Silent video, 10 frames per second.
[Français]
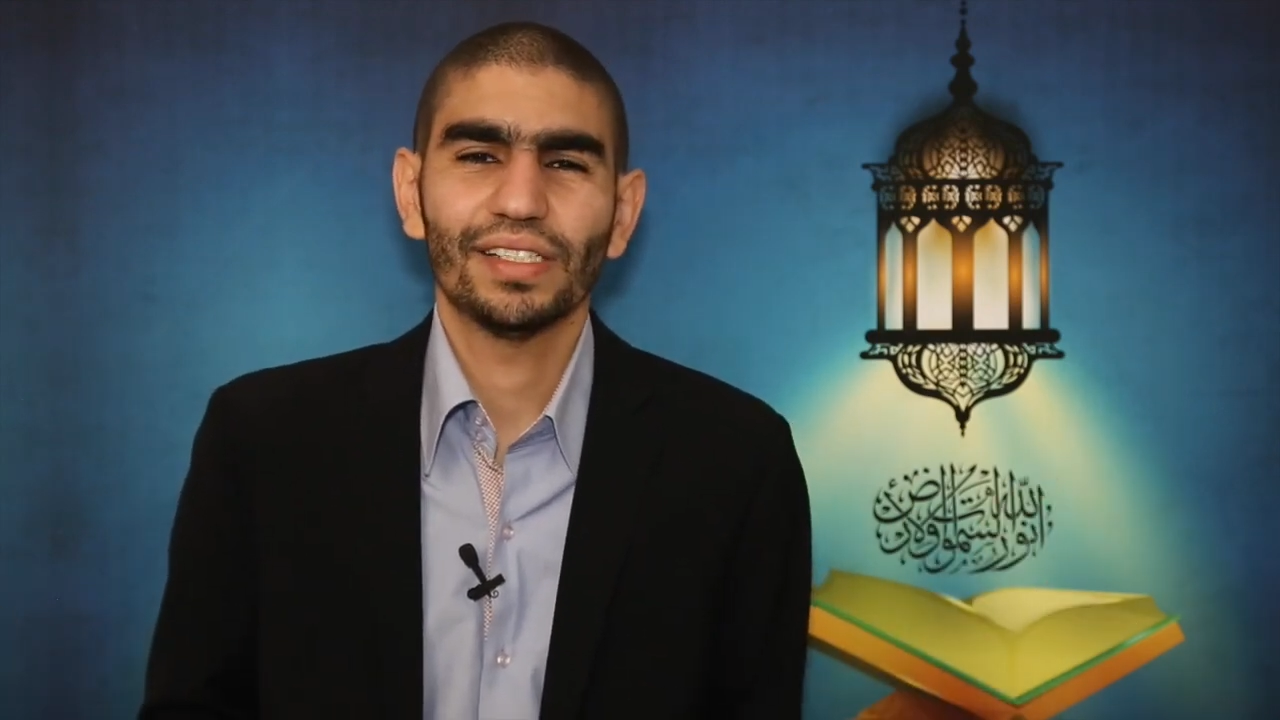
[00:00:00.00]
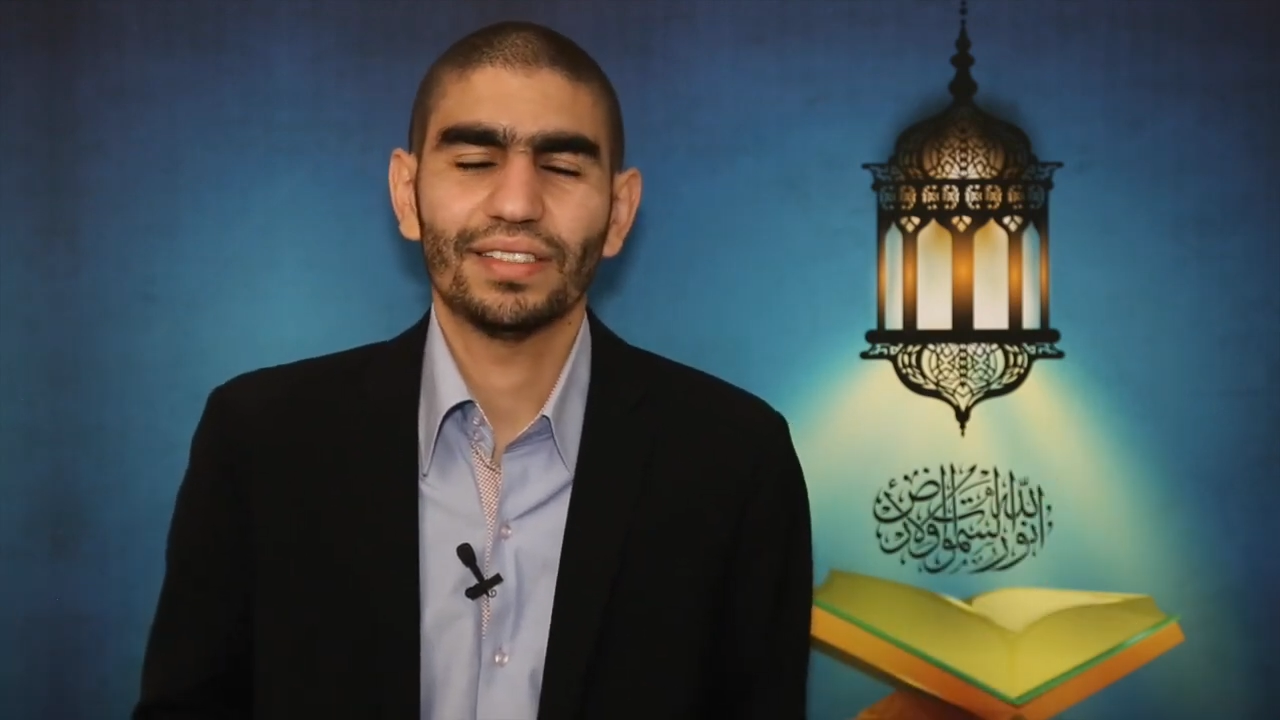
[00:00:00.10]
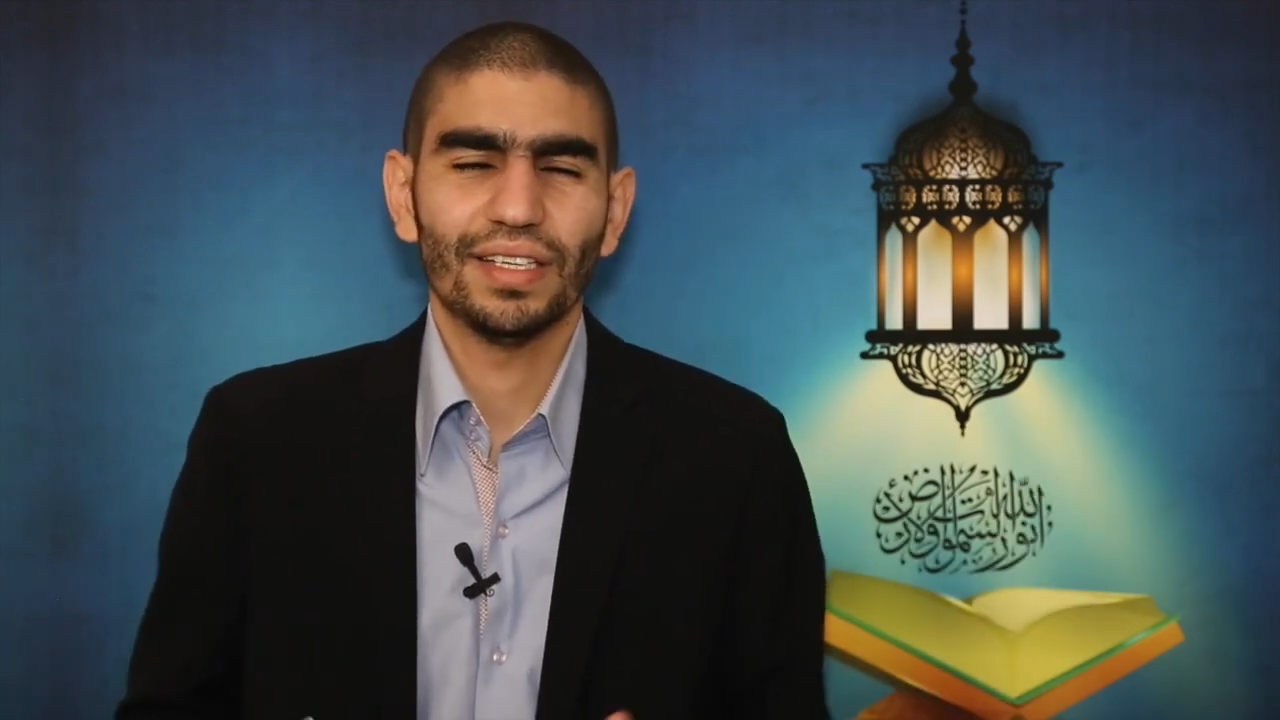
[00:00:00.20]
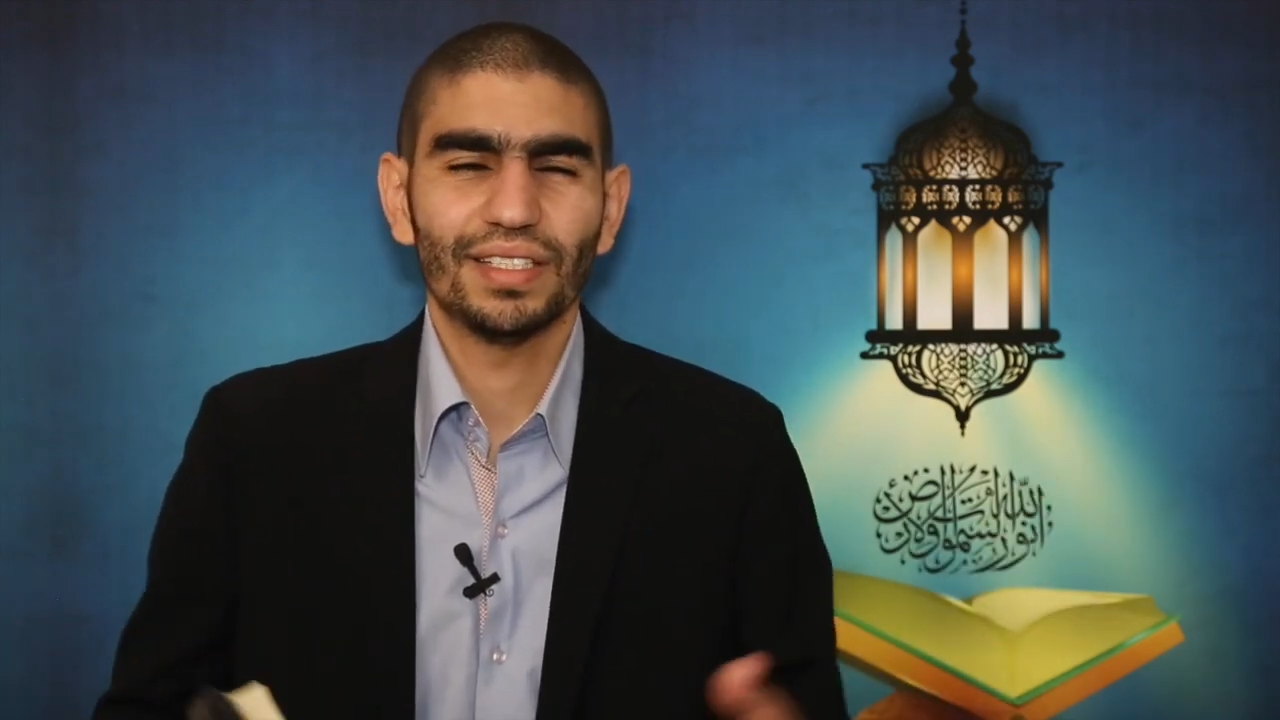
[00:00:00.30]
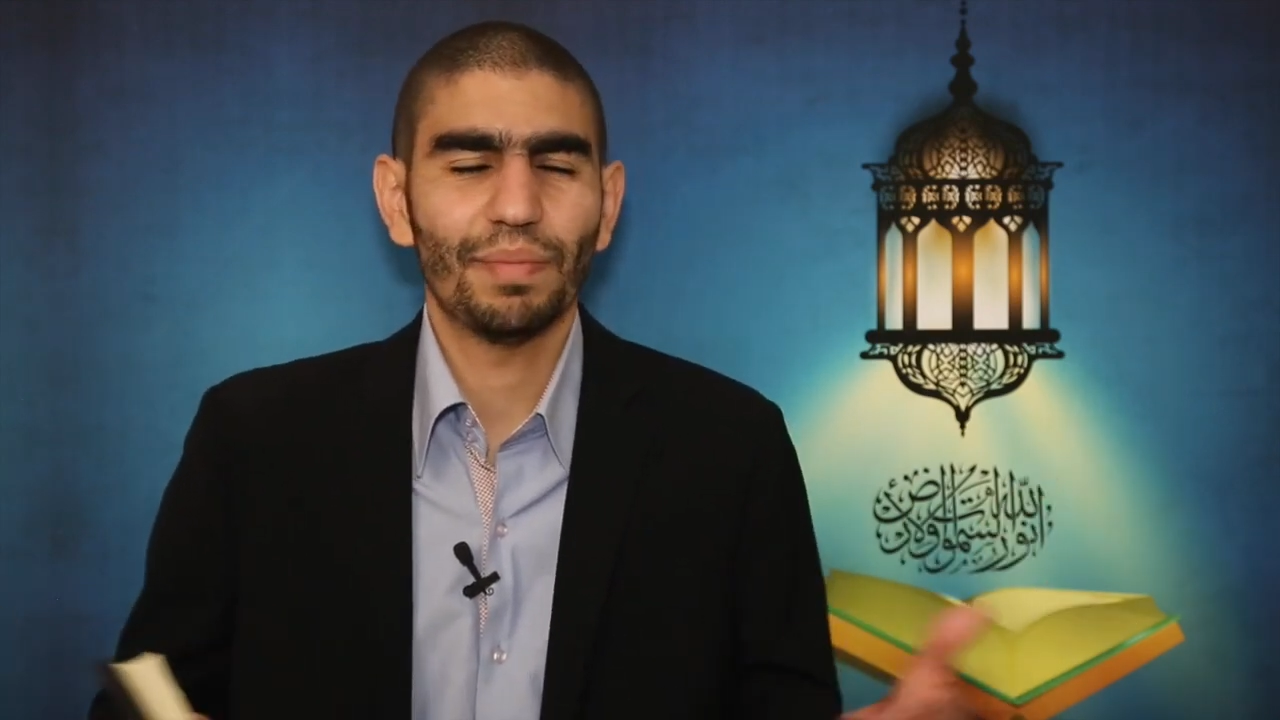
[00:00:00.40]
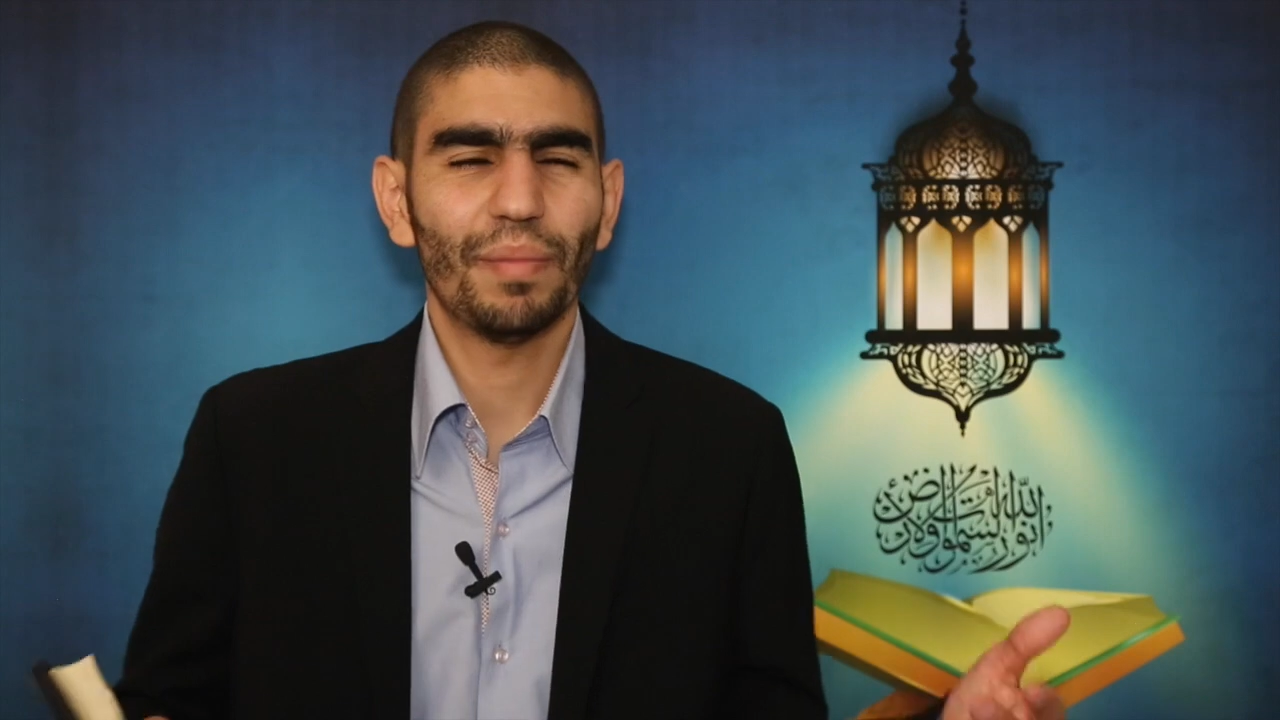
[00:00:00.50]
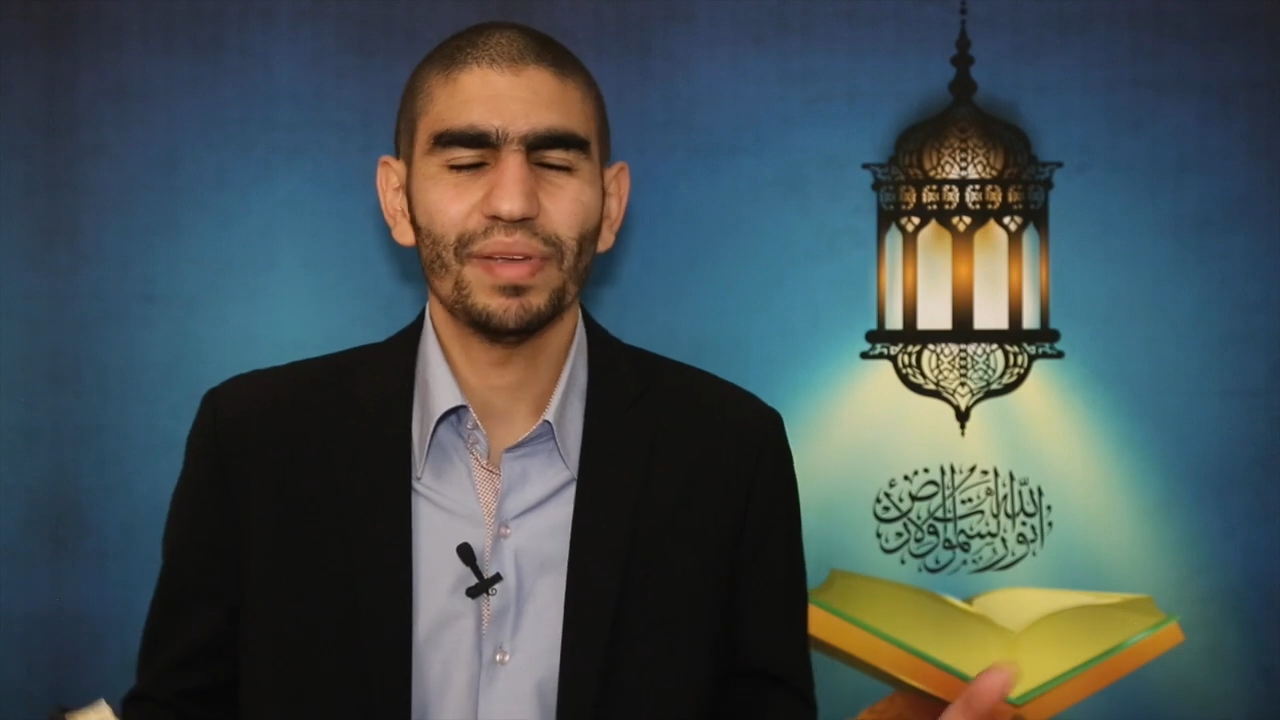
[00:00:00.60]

c'est pas